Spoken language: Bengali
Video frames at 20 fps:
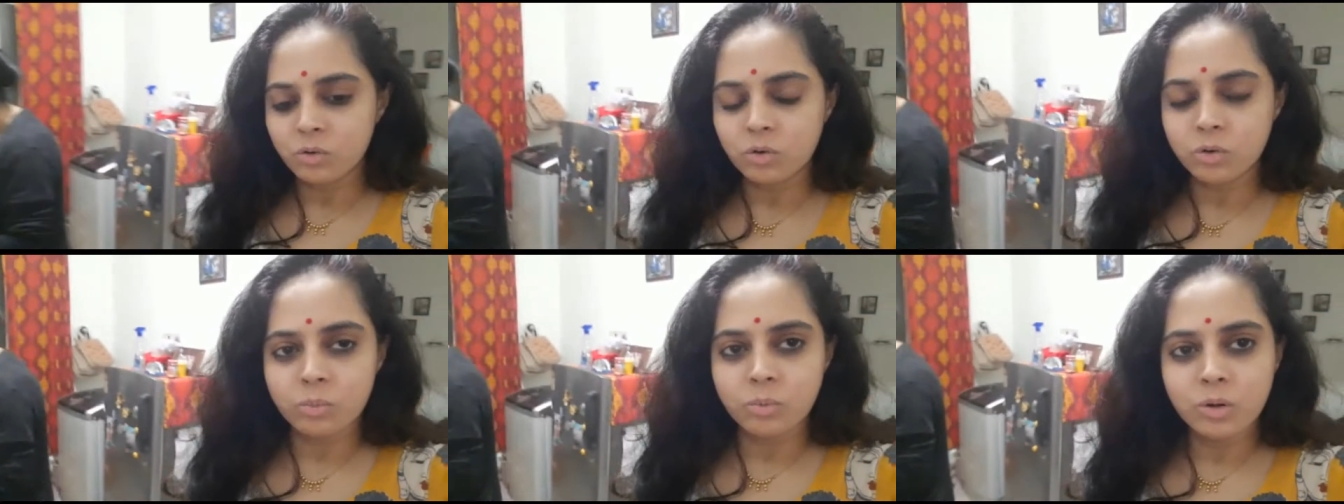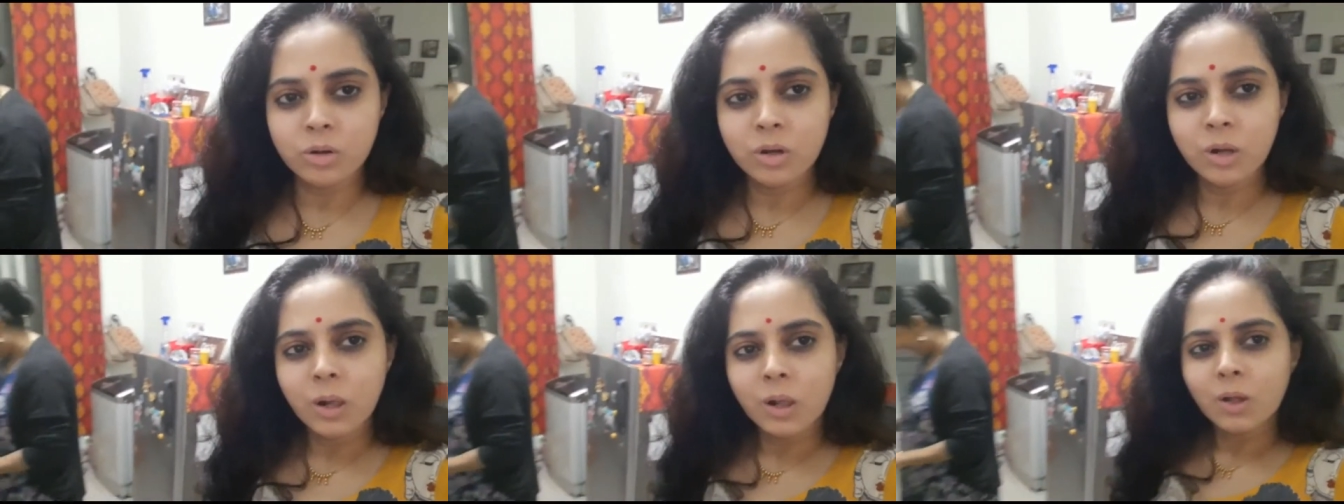করবো
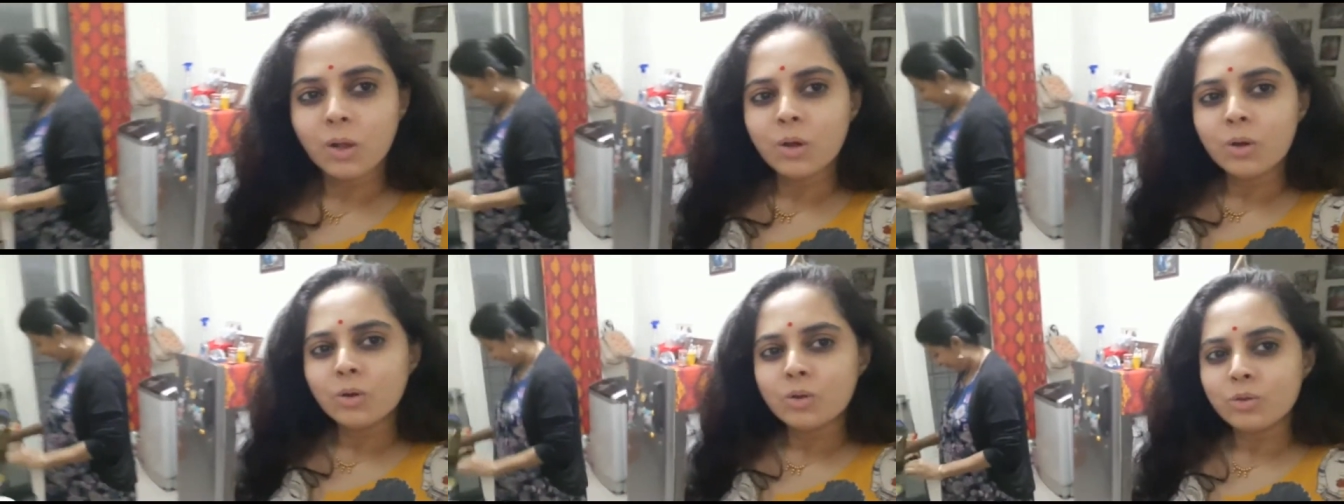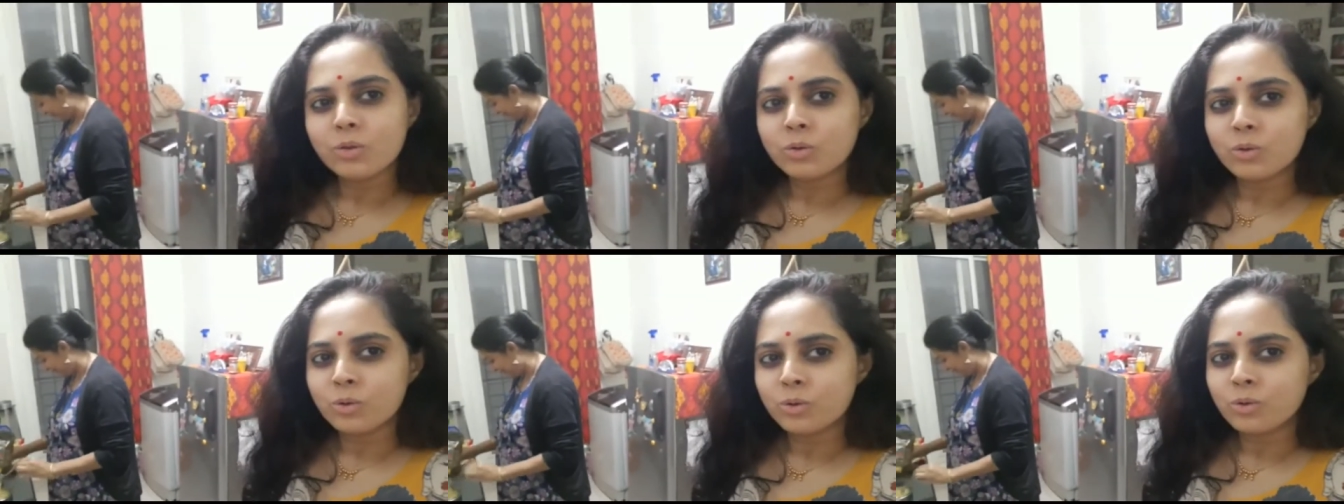
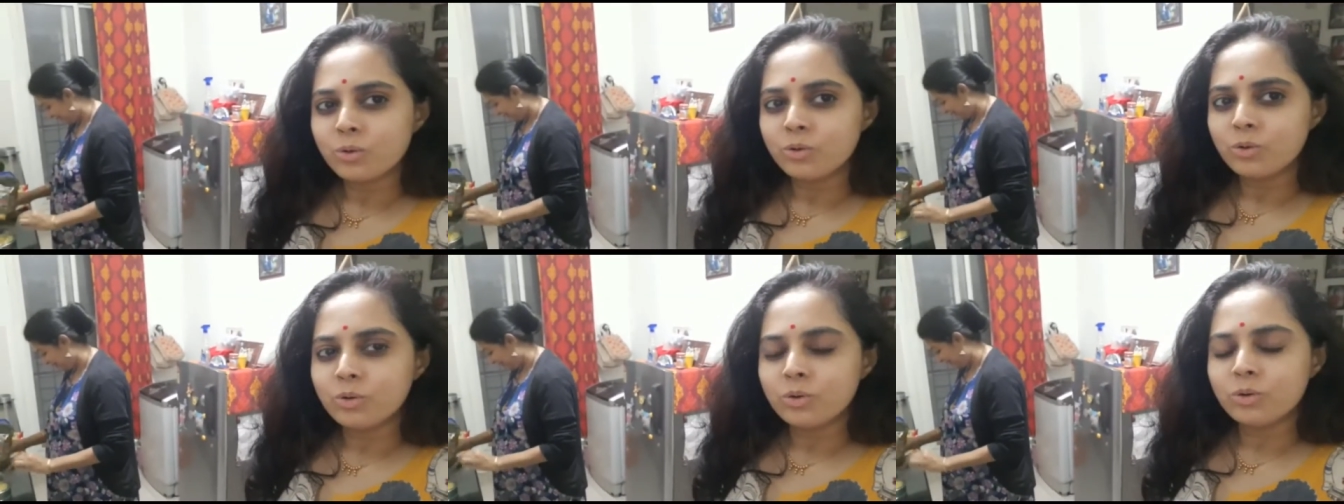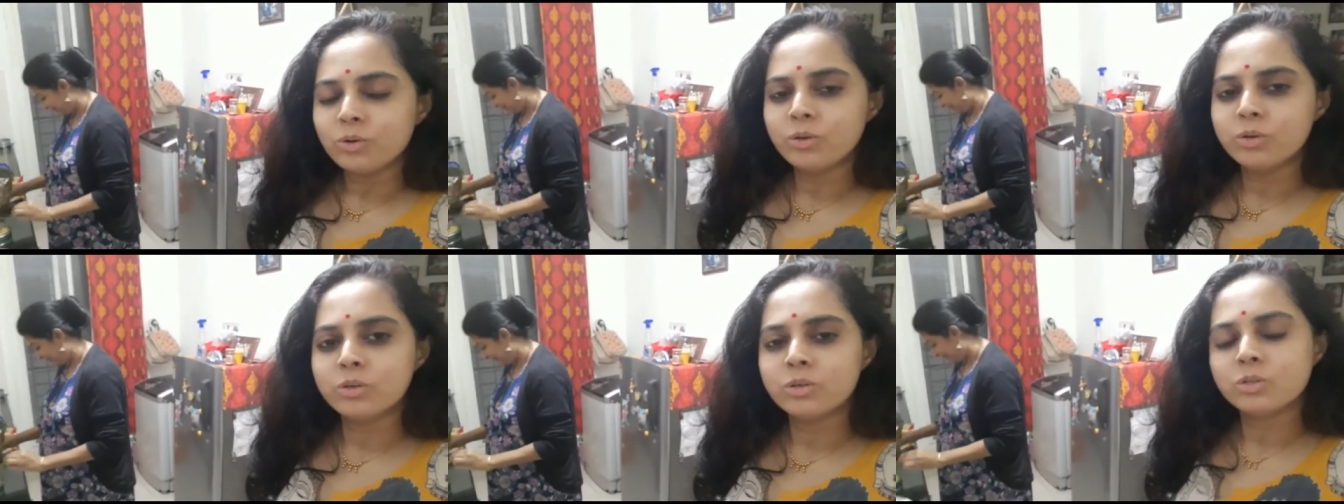তো
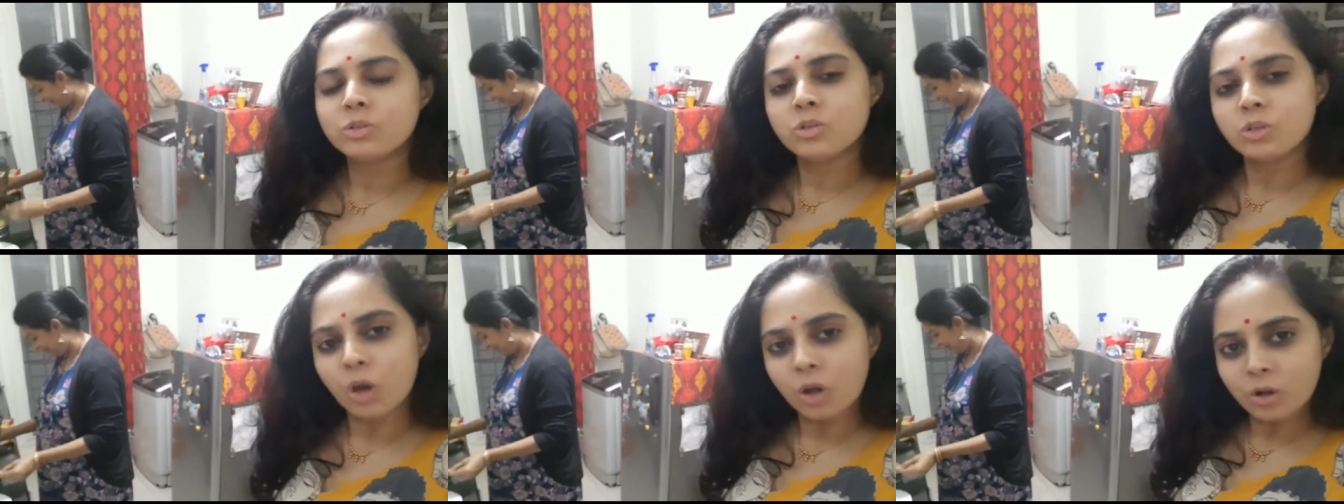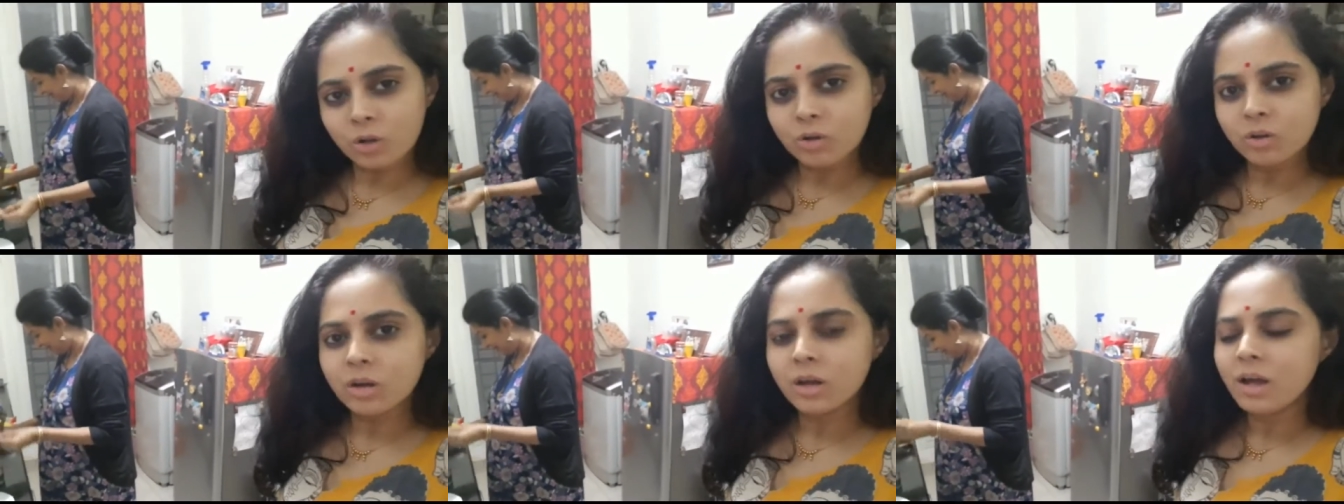
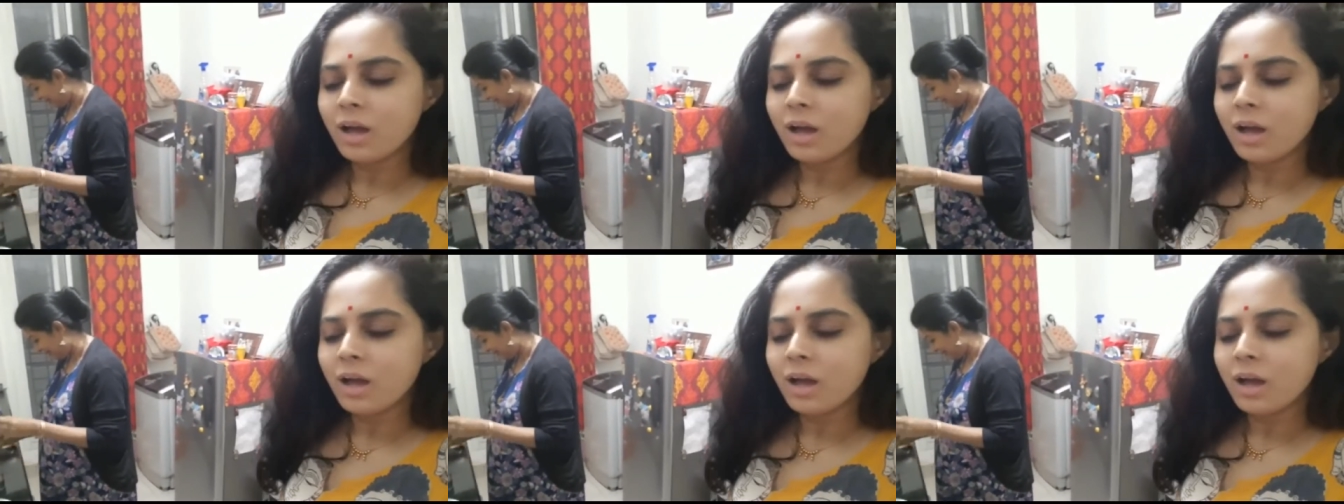চলো